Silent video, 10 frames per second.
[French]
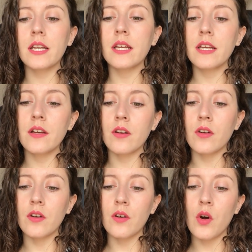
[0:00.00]
et
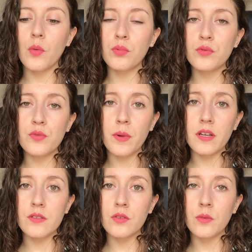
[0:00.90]
euh, en plus
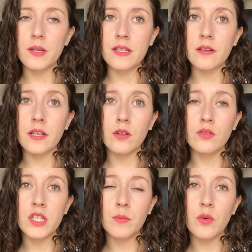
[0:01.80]
parce que bah,
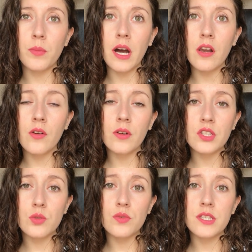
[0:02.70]
écologiquement parlant,
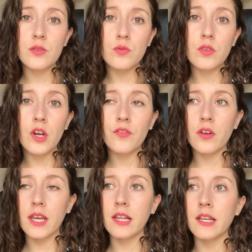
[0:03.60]
acheter du tissu neuf
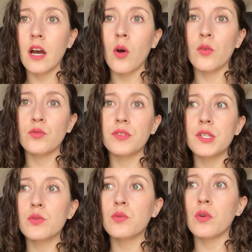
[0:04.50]
alors qu'il y a euh, du
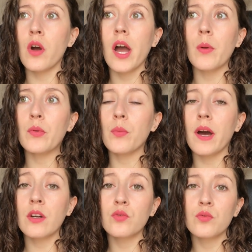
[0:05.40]
tissu euh, un peu
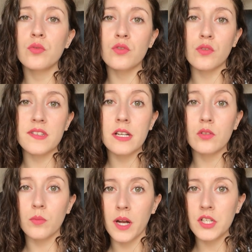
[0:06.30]
partout, je trouvais
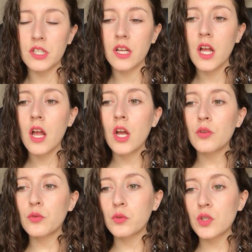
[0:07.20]
ça dommage.
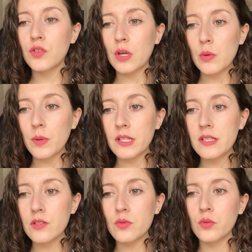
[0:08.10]
Du coup je vais vraiment
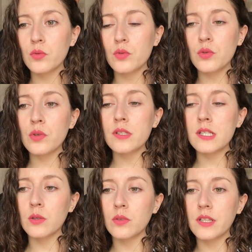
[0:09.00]
partir sur une couture
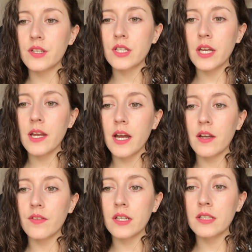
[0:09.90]
zéro déchet
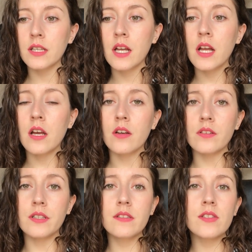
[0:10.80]
avec
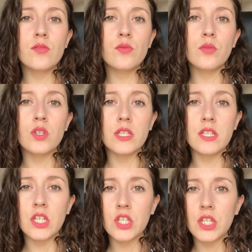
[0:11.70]
des tissus que j'ai
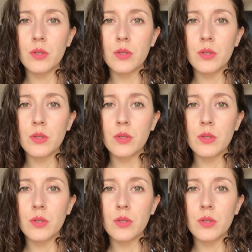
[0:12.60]
déjà